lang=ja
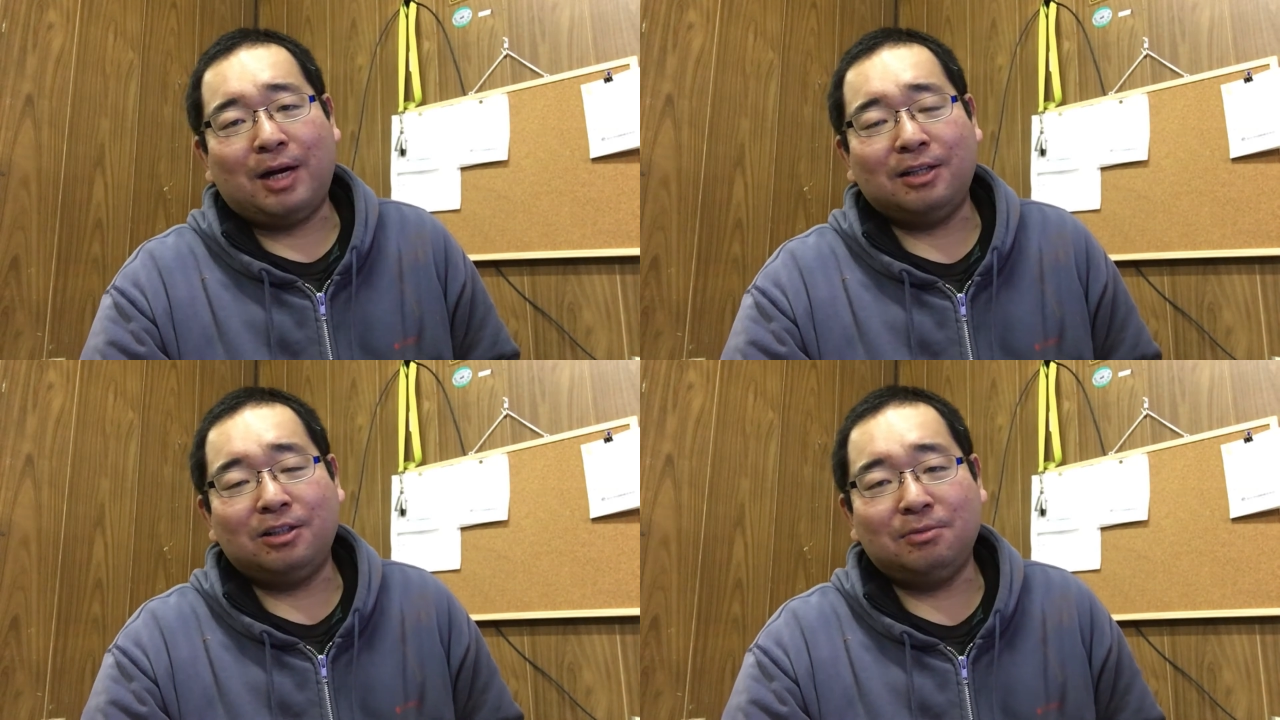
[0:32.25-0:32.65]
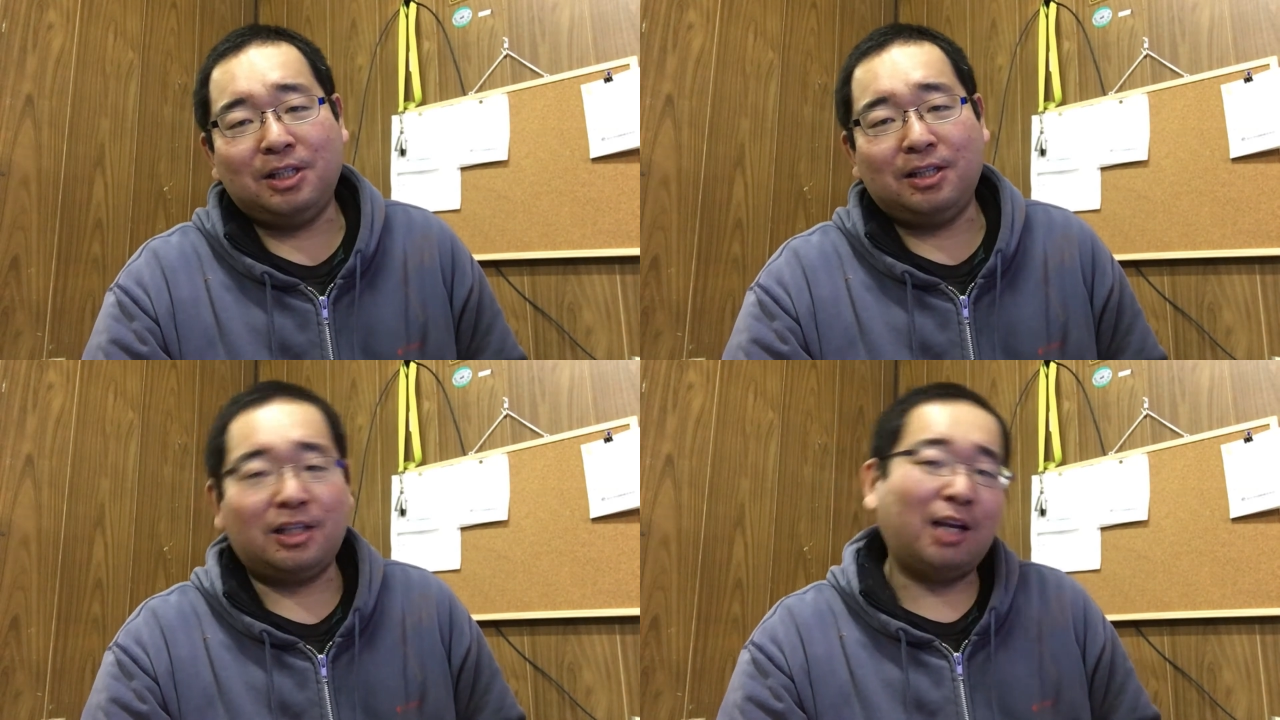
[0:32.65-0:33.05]
番
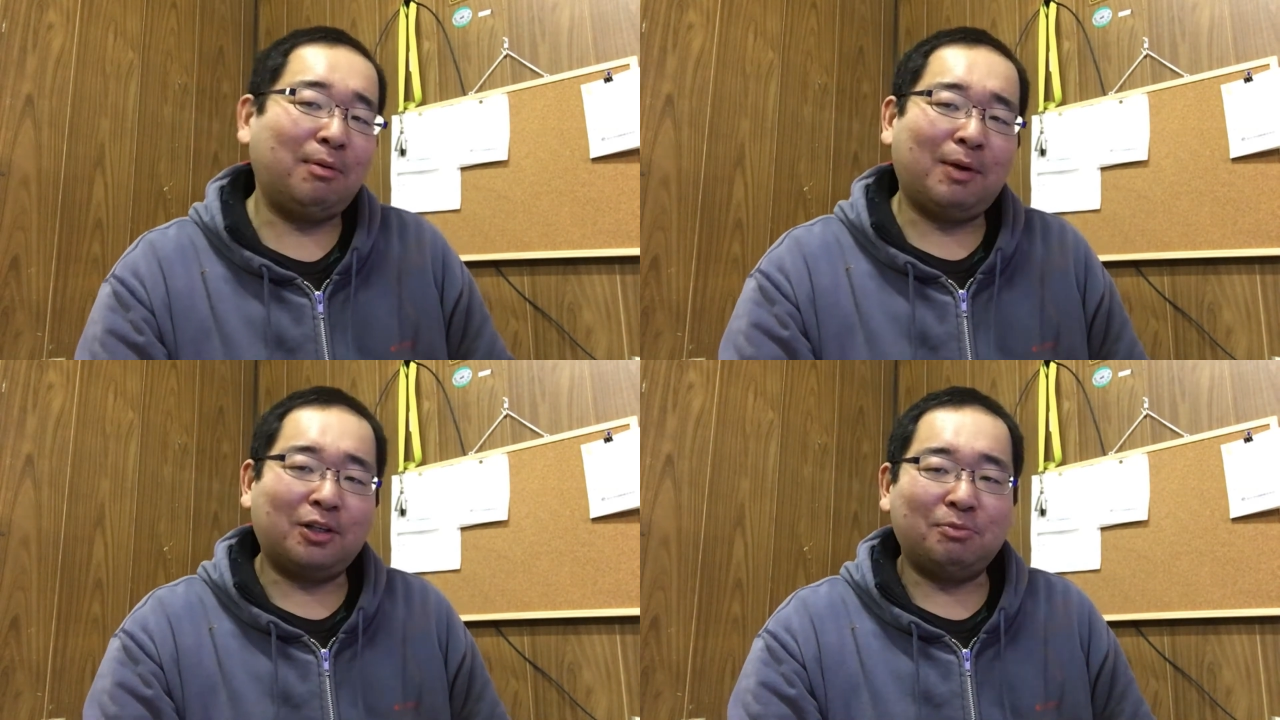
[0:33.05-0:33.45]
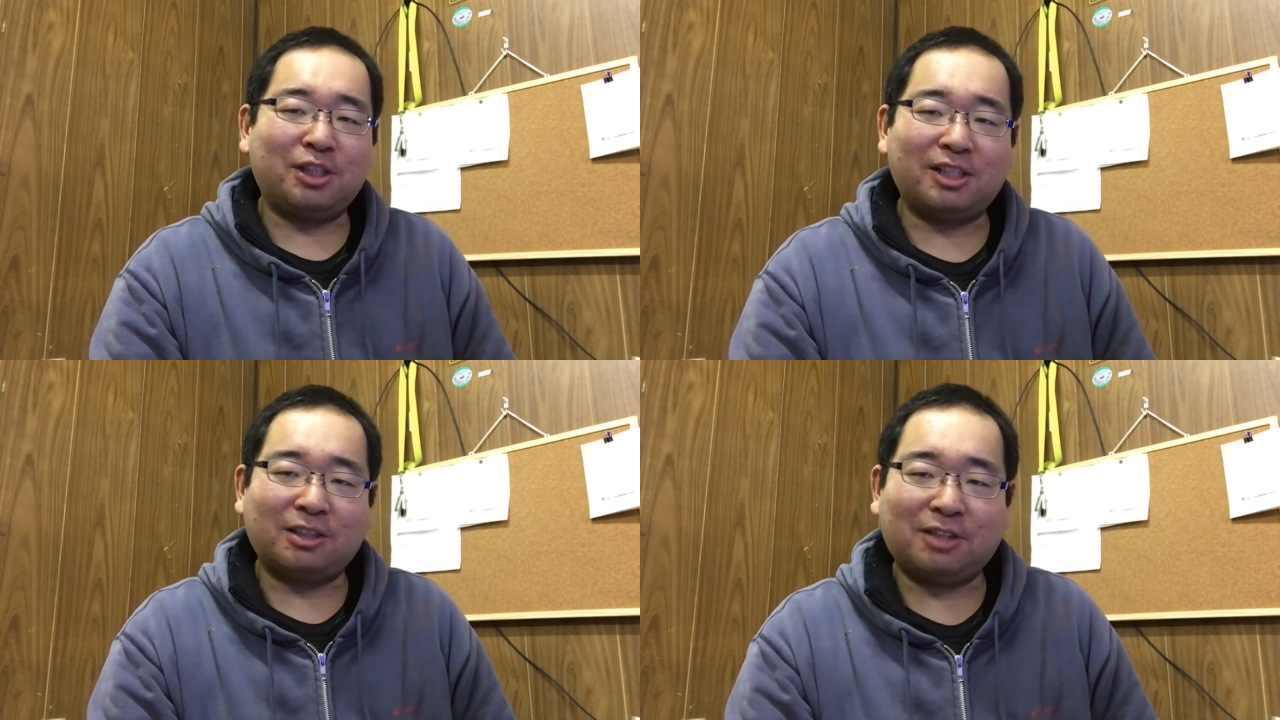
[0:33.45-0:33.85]
組、テレビ番組
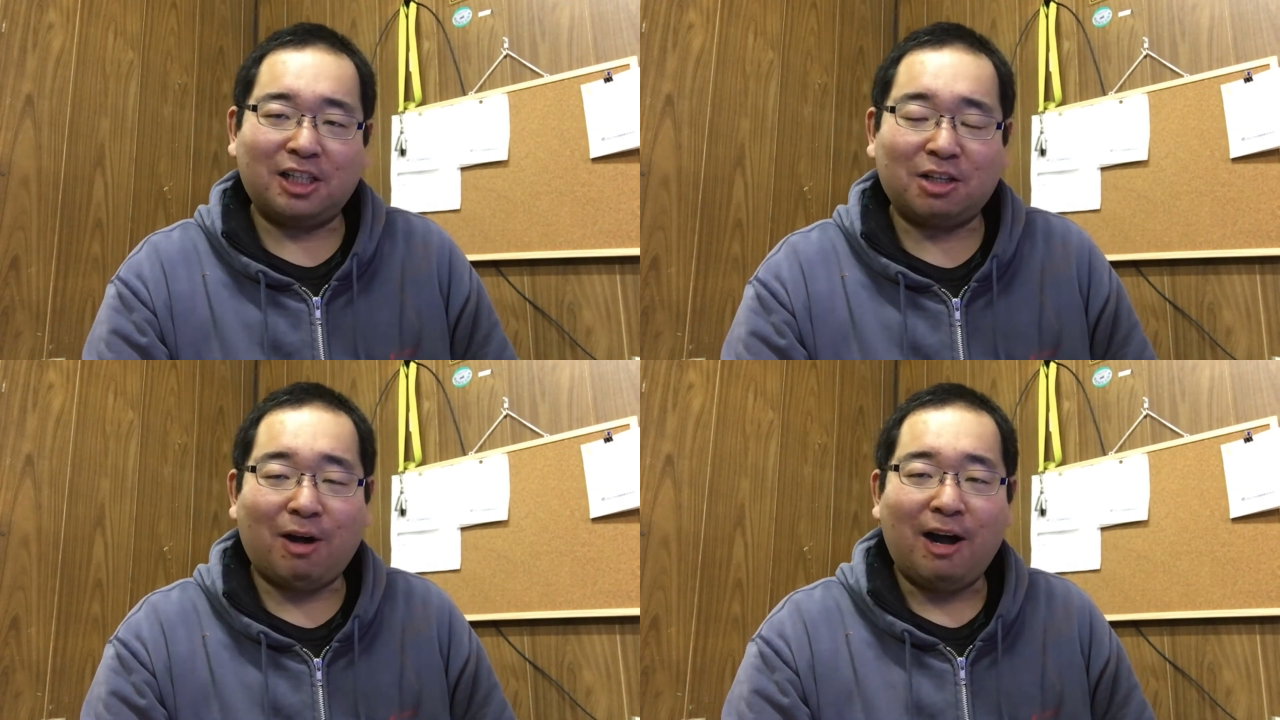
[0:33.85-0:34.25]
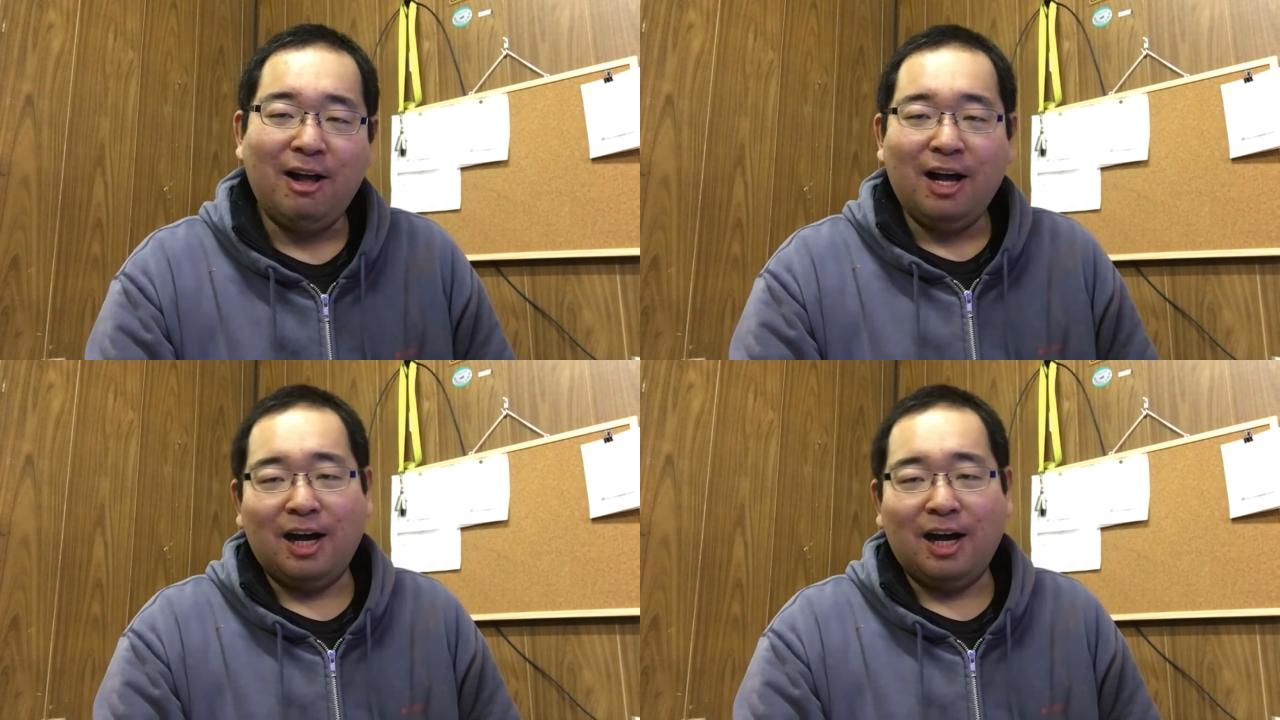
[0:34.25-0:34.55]
制作会社は、